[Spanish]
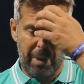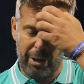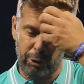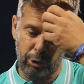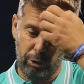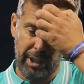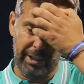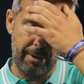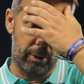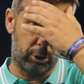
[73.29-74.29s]
Pero nosotros ya
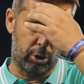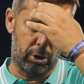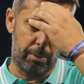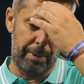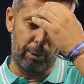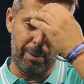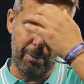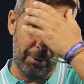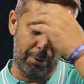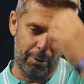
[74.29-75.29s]
saben, nosotros
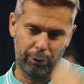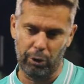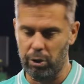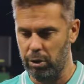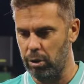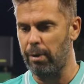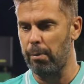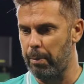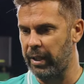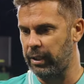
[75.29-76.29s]
especulamos poco, nosotros
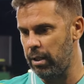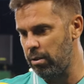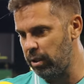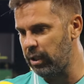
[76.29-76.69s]
vamos por los partidos,